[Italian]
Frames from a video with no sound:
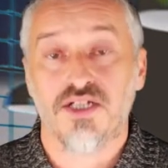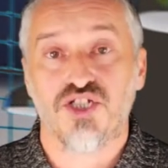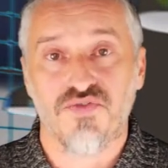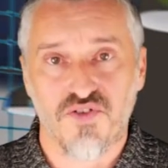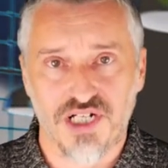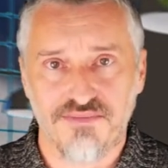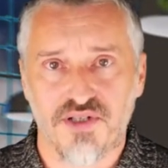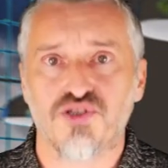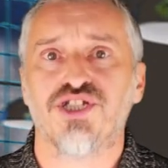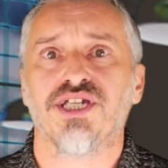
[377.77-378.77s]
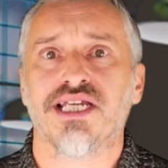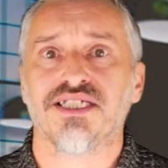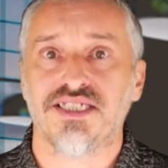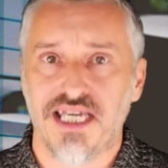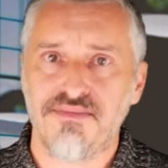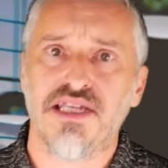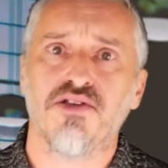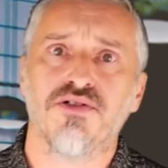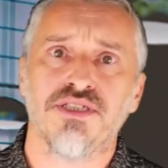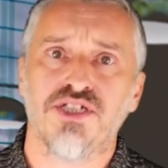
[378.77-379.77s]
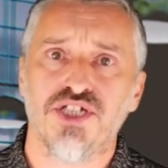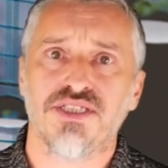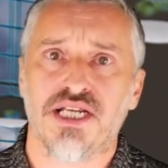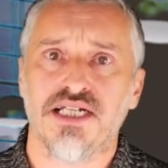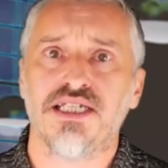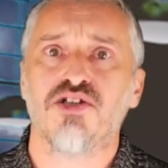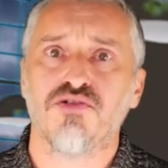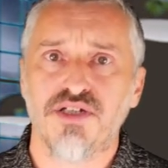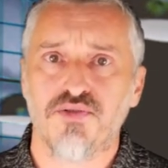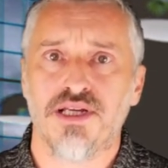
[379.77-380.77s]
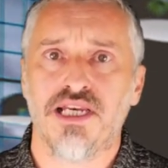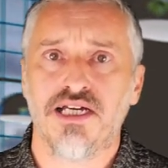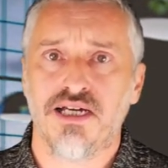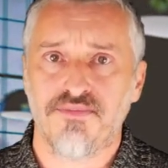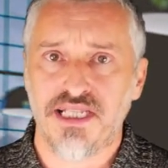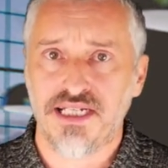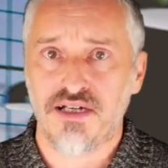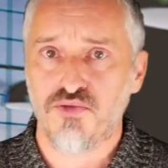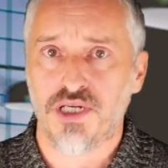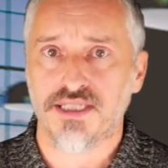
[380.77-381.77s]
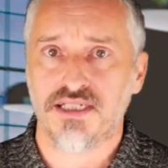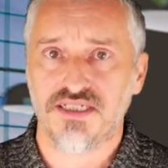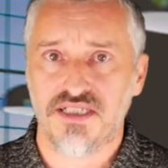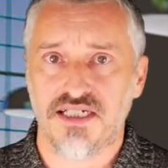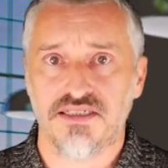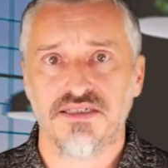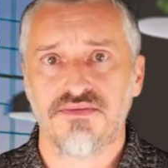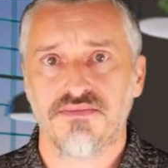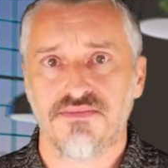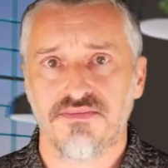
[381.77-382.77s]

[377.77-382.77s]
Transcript: ci vorrebbero circa 6 milioni di centrali come quella appena inaugurata in Islanda.